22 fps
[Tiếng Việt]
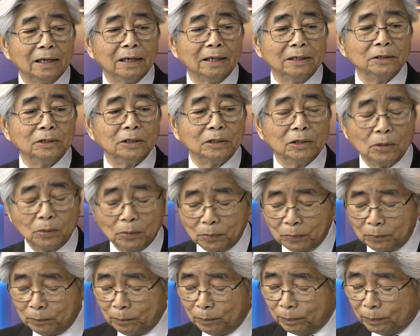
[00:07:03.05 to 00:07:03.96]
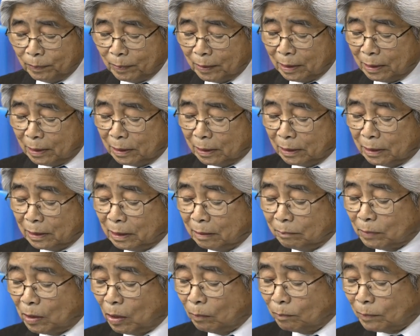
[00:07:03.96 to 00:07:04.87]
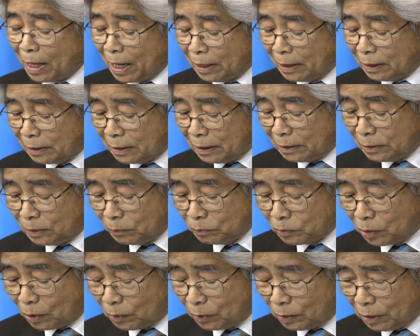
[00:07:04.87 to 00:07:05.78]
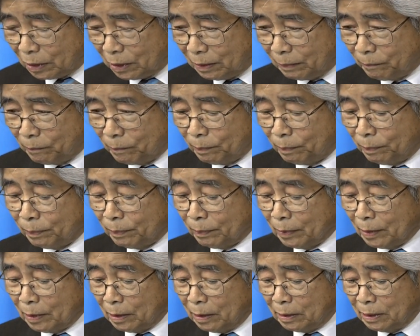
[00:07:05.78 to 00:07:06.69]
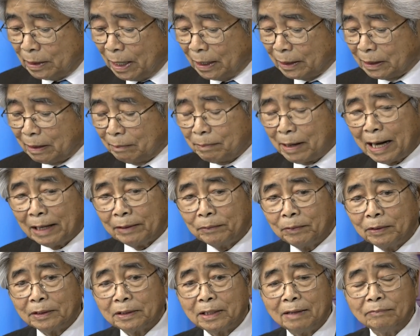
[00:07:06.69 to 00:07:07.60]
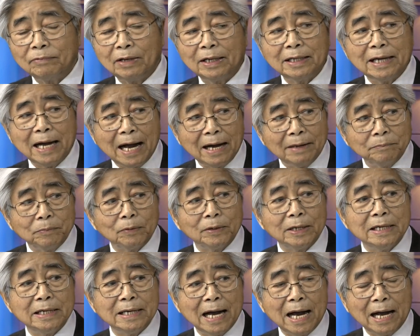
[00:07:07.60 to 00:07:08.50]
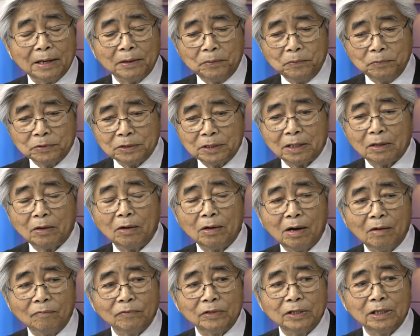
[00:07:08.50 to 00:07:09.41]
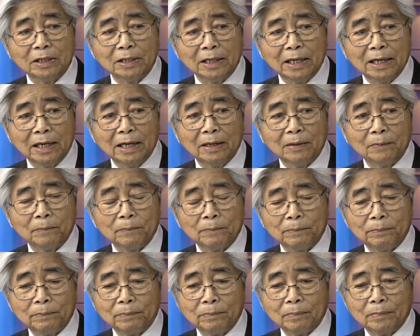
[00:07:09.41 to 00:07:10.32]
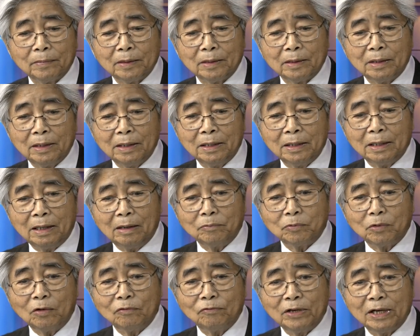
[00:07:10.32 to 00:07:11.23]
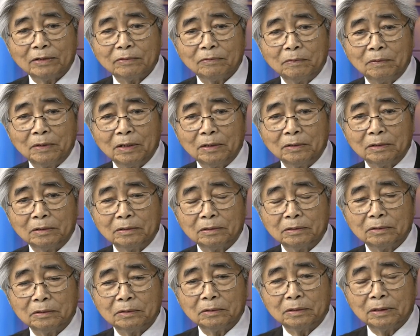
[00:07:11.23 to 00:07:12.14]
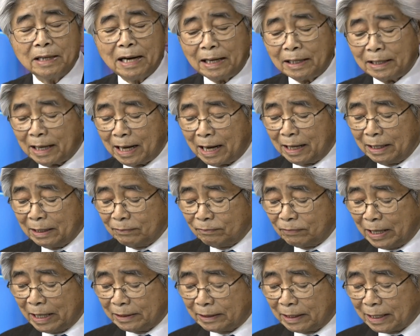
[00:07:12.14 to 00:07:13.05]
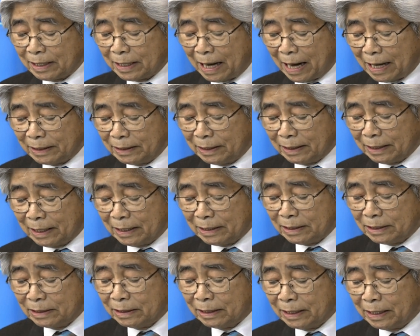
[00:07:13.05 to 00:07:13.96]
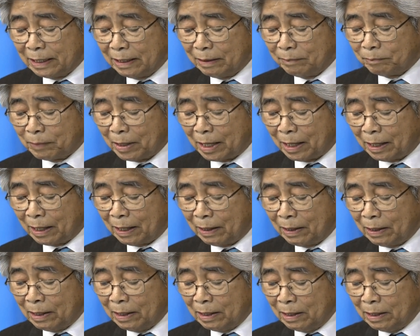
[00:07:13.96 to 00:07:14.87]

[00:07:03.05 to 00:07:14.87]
à, từ dụ nhưng mà hôm nay thì chúng tôi nhân cái bài của anh Trần Văn Giang một ký giả cũng rất có lòng cho nghĩa thì ông có viết về đại khái về tất cả những cái chữ nghĩa mà